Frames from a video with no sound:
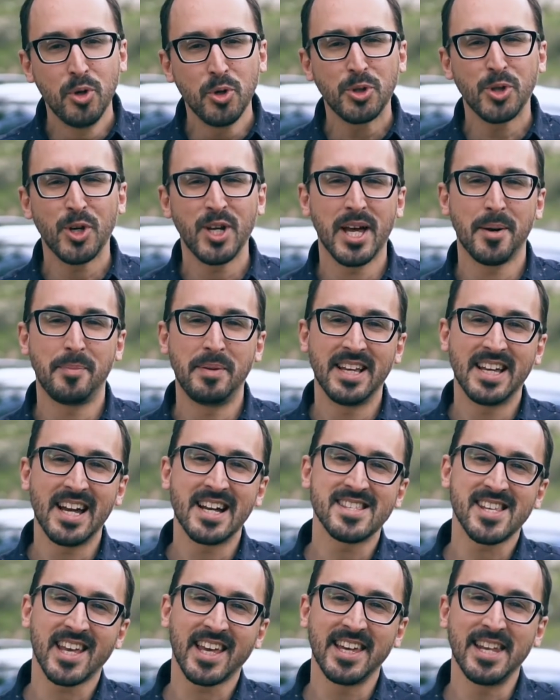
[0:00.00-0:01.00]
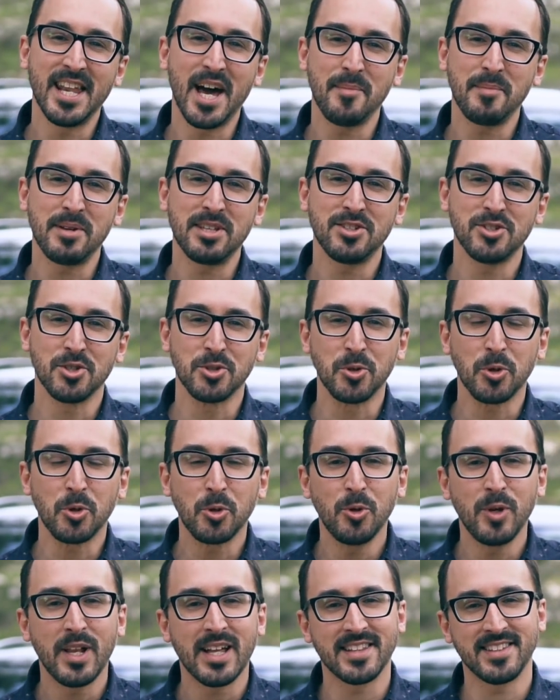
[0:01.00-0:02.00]
Это бесплатное приложение, которое
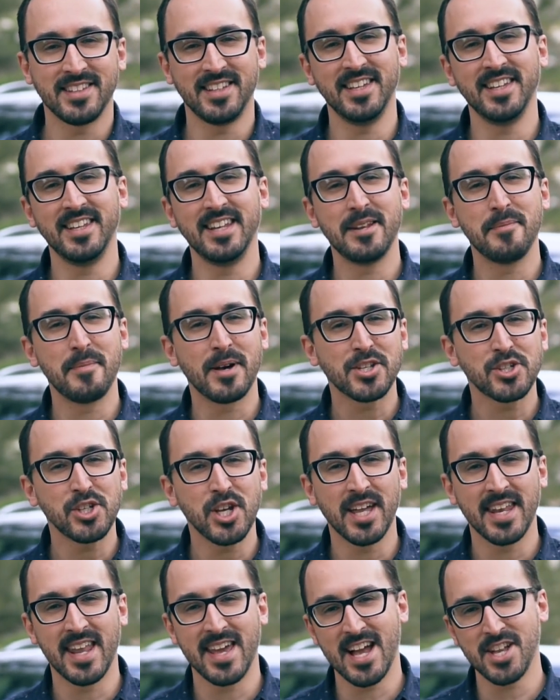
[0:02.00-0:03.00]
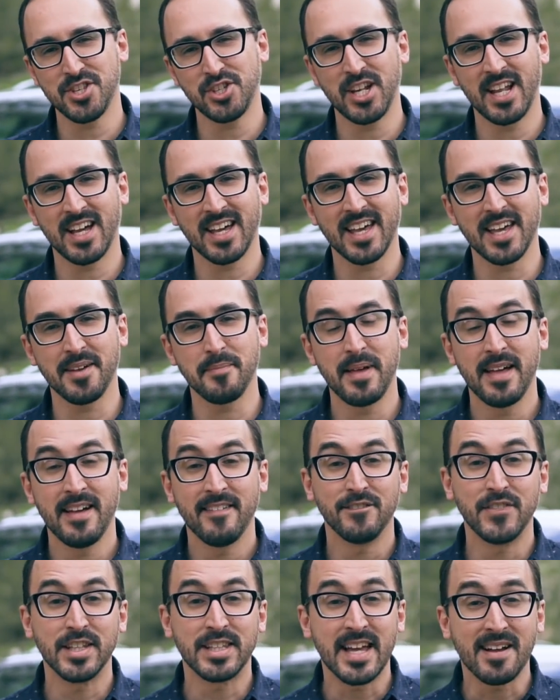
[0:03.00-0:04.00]
вы можете установить на вашем мобильном
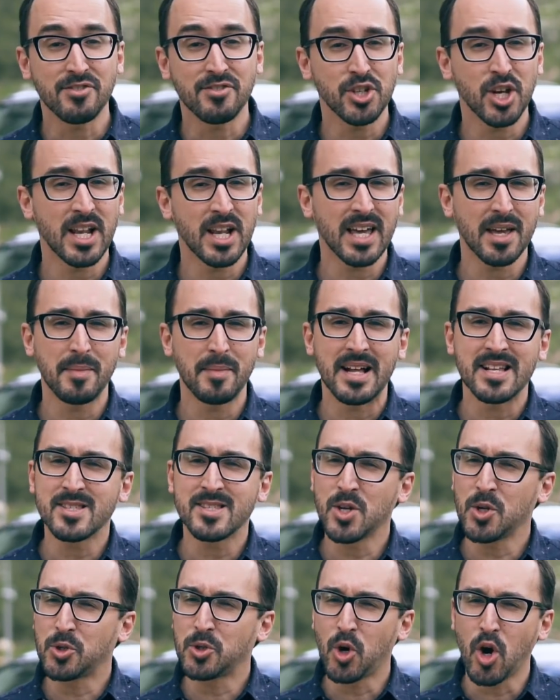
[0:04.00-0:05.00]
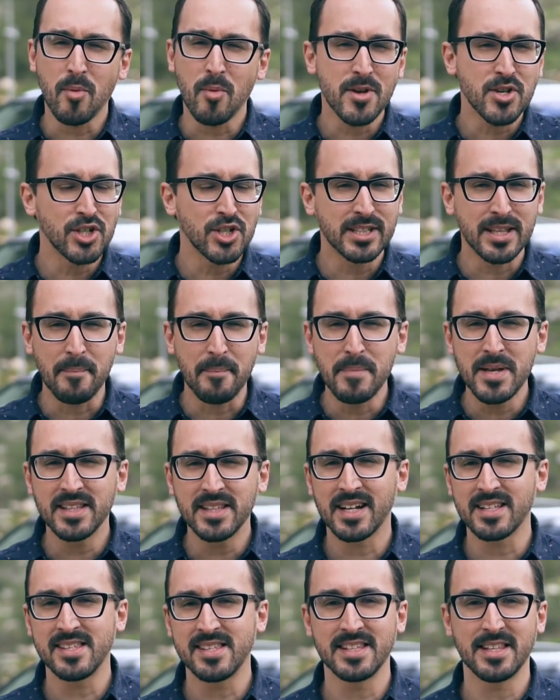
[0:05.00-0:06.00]
устройстве и которое позволит вам делать
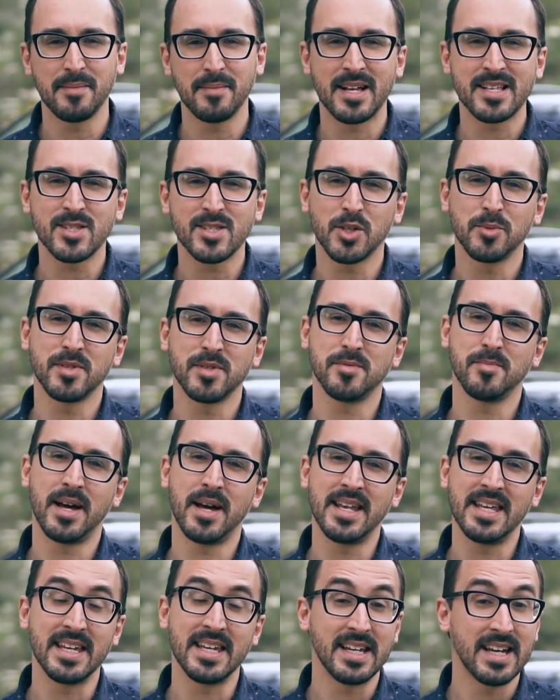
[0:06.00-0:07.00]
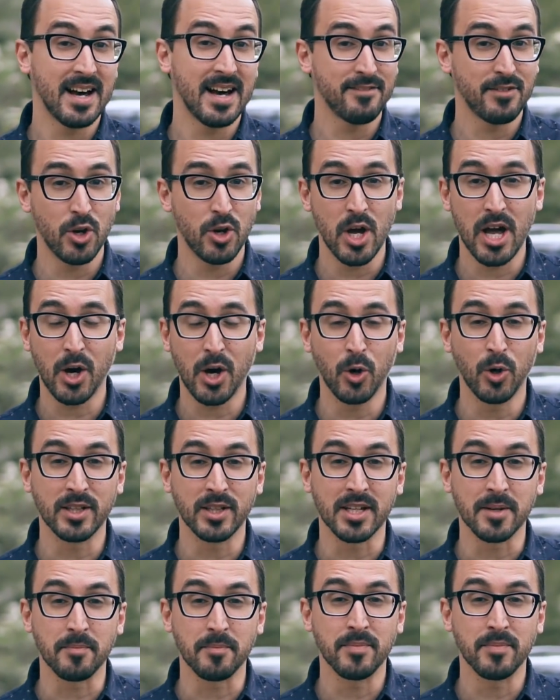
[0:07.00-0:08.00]
все то, что вы всегда хотели делать за рулем и не